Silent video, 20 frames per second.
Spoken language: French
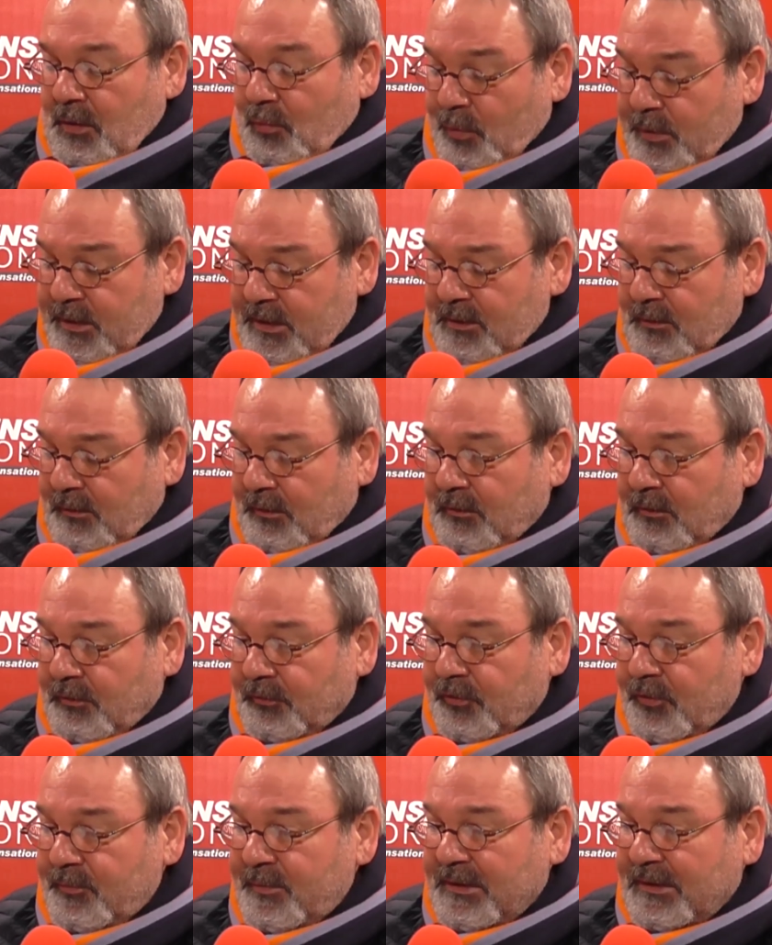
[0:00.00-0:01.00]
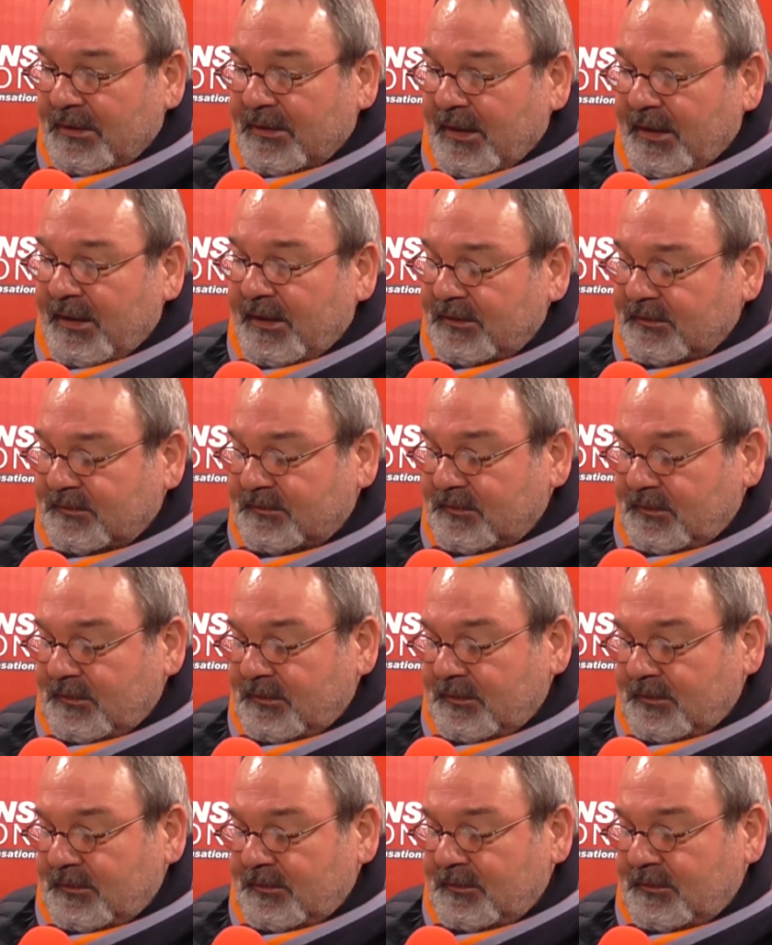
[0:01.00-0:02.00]
Oui, en 2013,
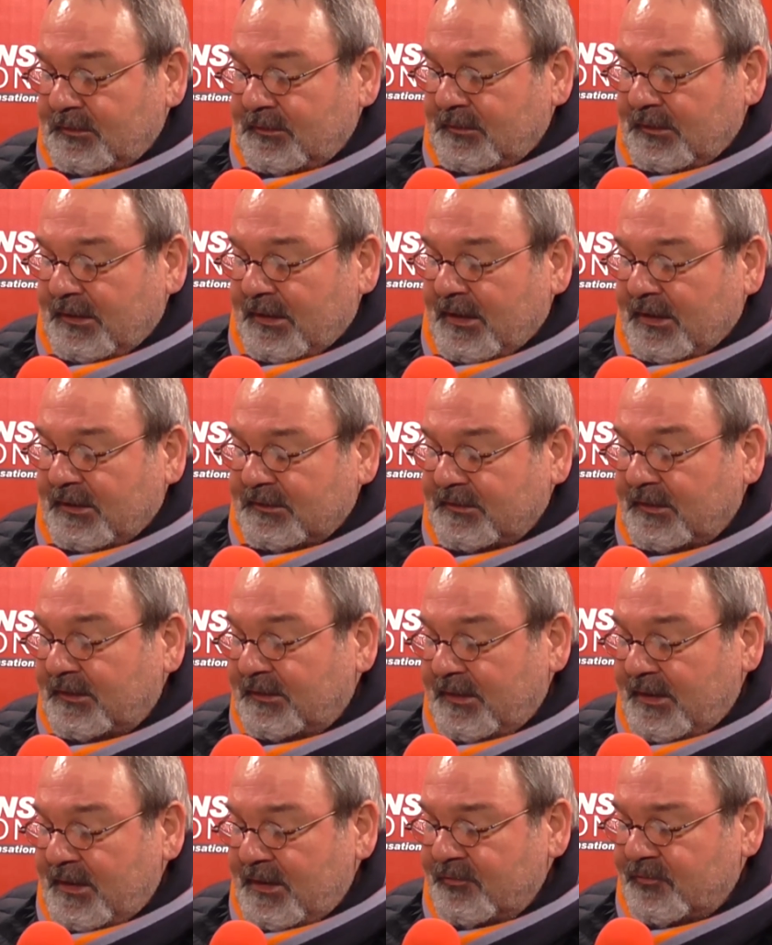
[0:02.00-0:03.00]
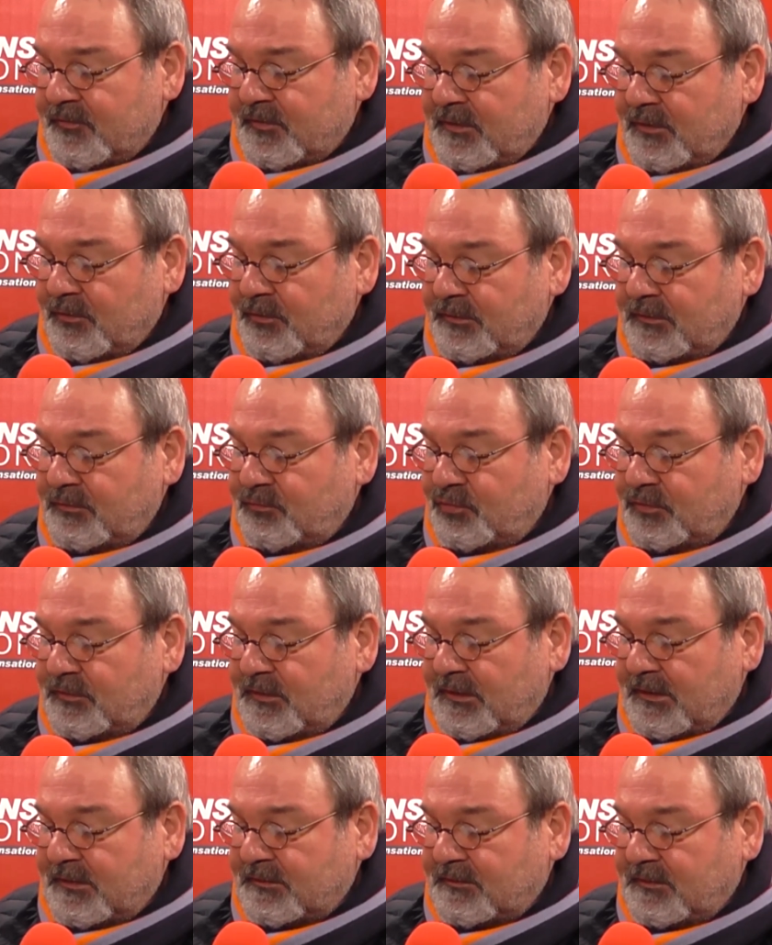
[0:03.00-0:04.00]
euh, la ZDF, qui
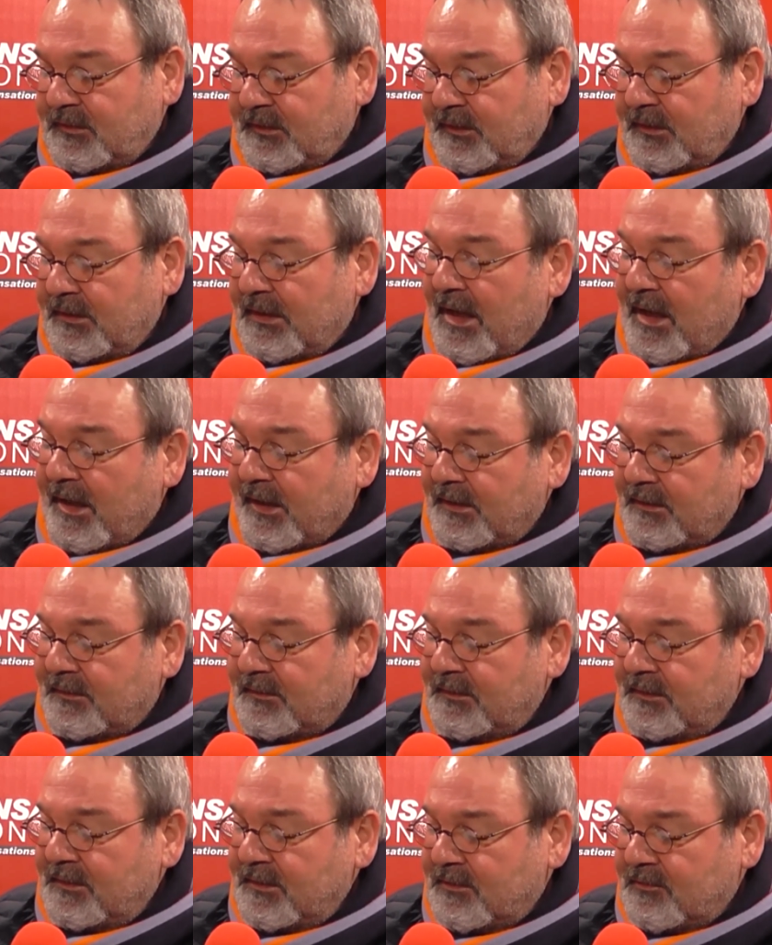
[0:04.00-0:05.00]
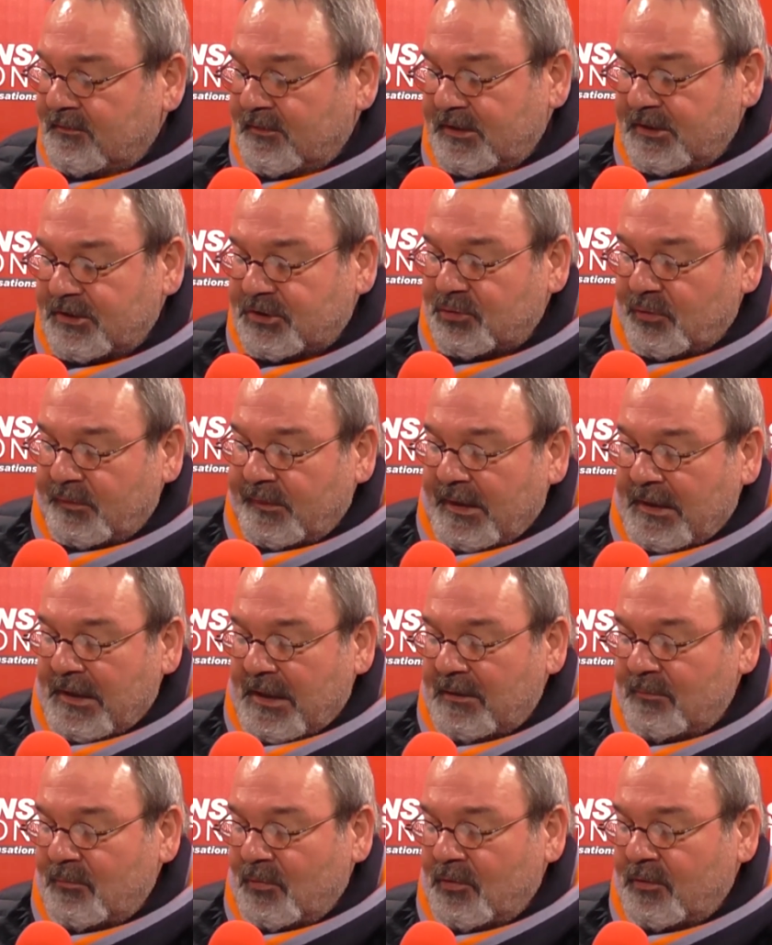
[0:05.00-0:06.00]
rediffusait la série, l'a arrêté quand un journal
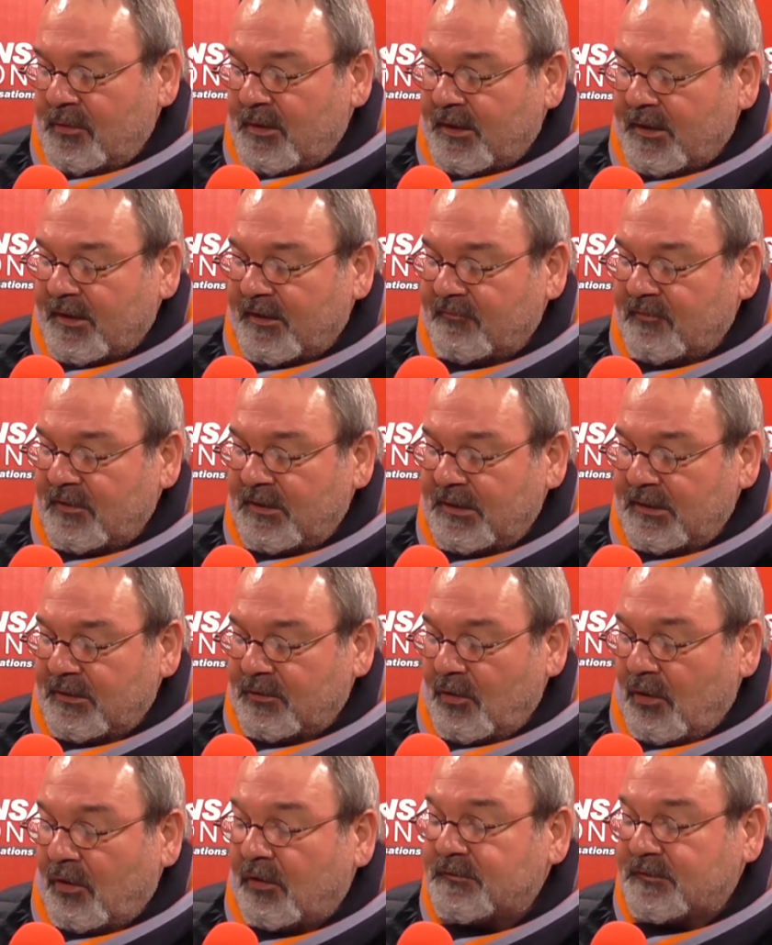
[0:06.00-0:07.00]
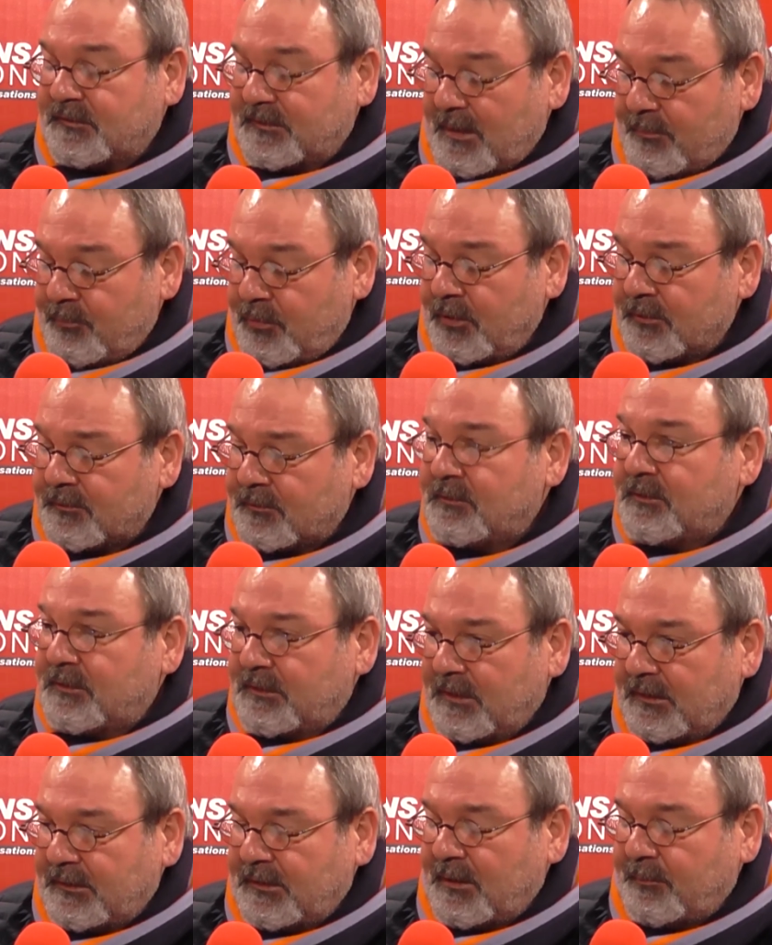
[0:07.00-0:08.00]
allemand a révélé que Horst Tappert,
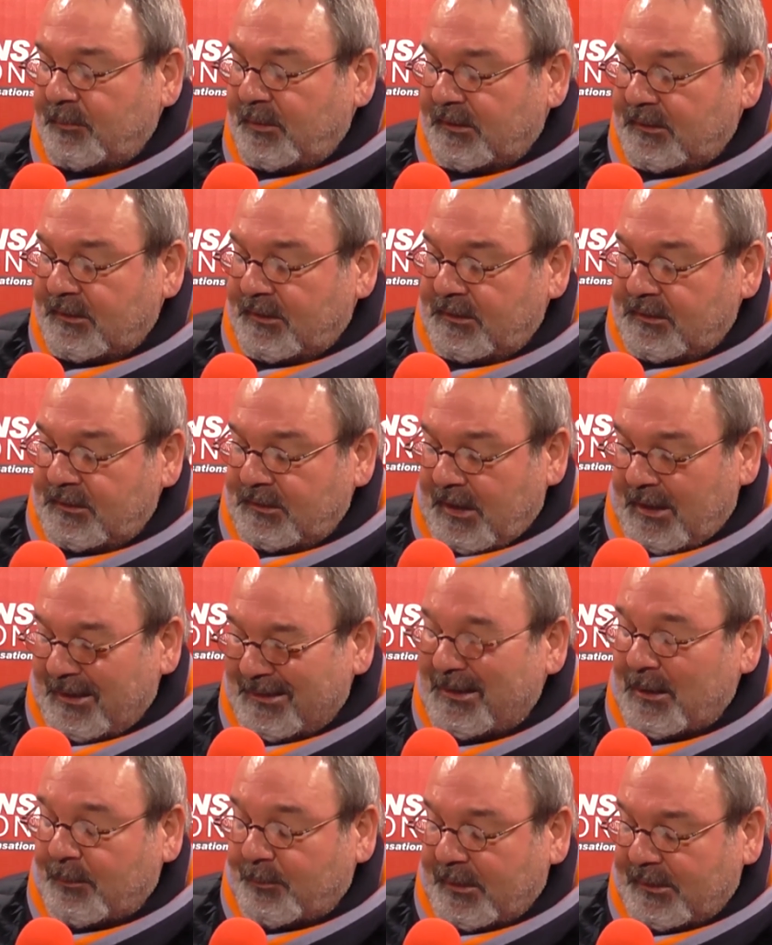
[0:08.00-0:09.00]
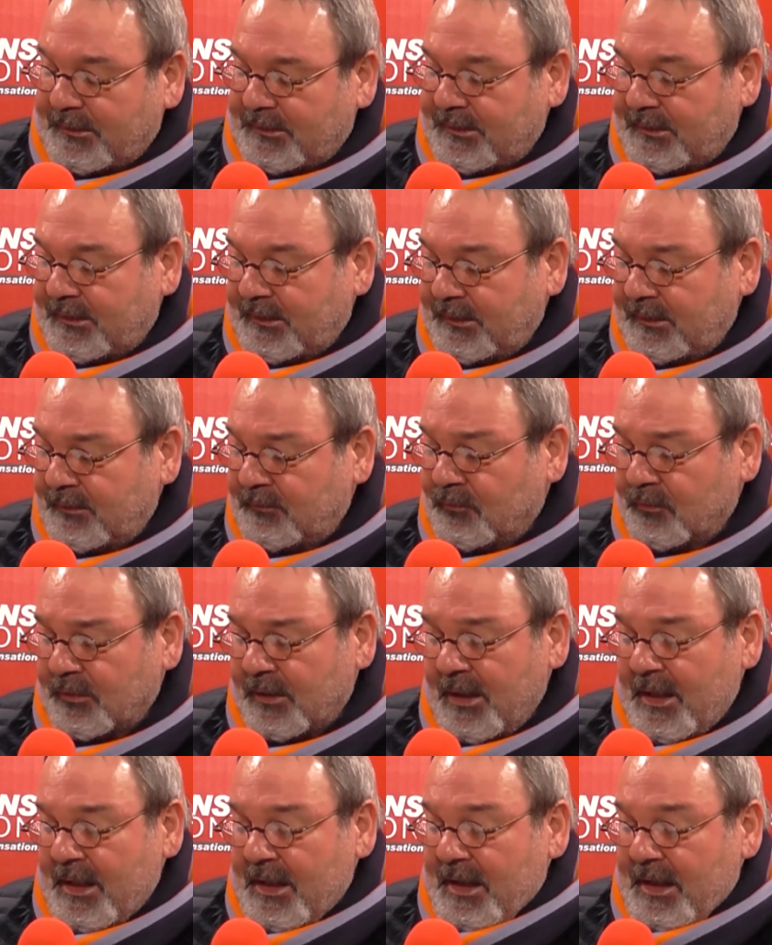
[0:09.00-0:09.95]
qui interprétait, interprétait Derrick, donc,